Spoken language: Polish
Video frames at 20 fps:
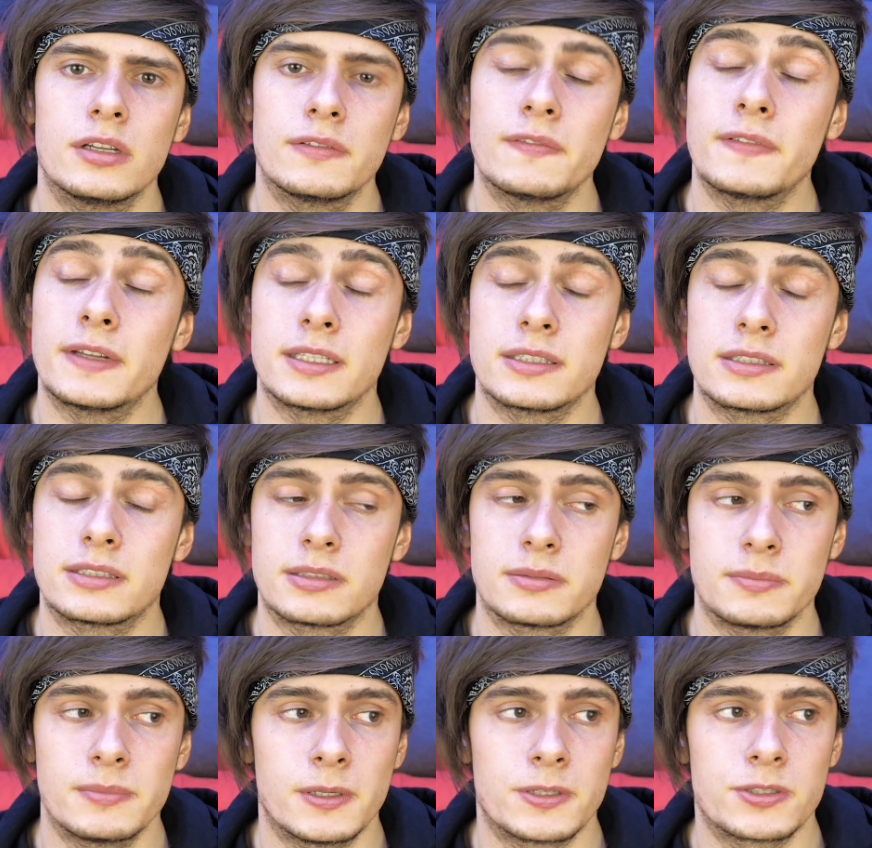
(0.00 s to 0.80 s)

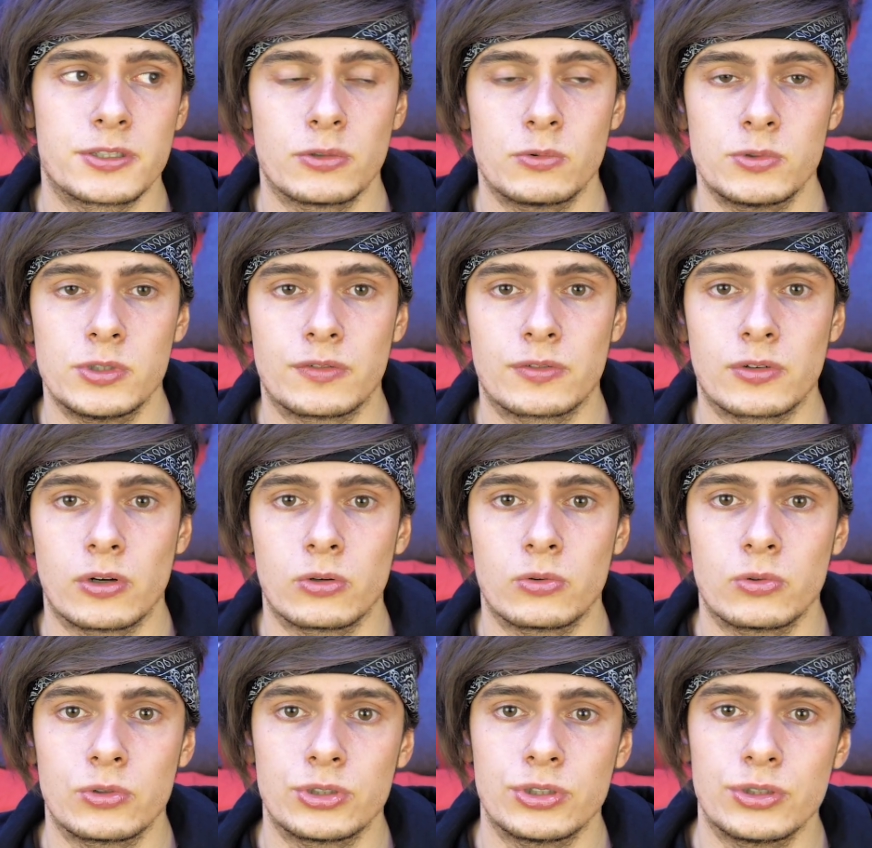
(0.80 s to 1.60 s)
więc bierzcie udział w
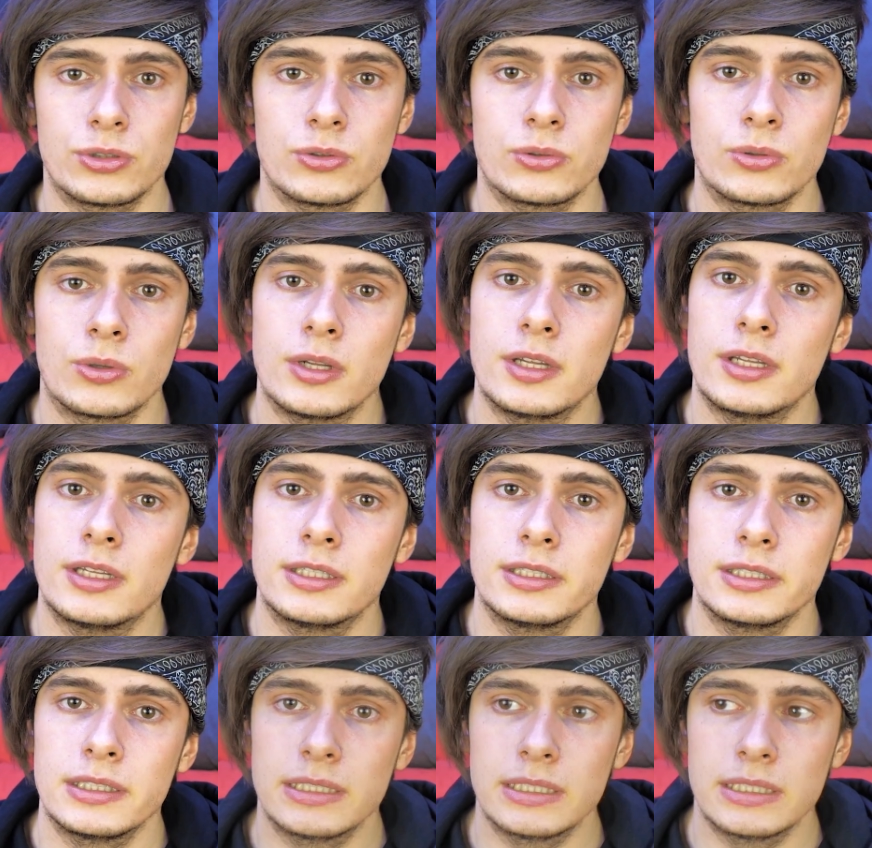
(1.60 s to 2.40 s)
konkursiku.
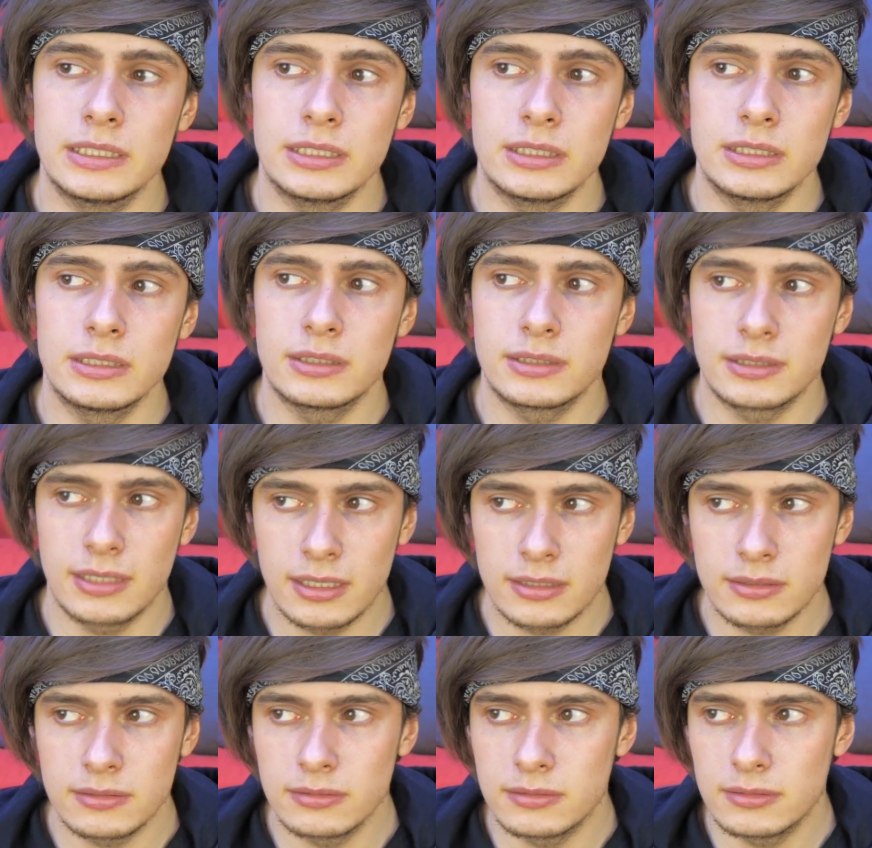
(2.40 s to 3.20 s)
I
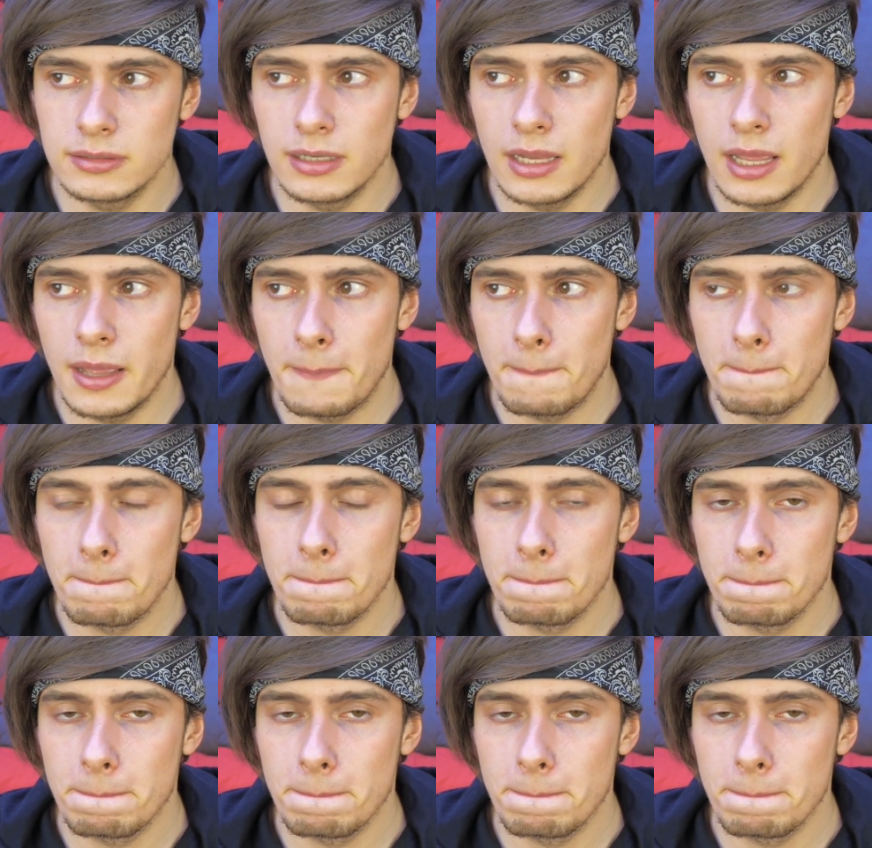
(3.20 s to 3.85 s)
tak to tyle.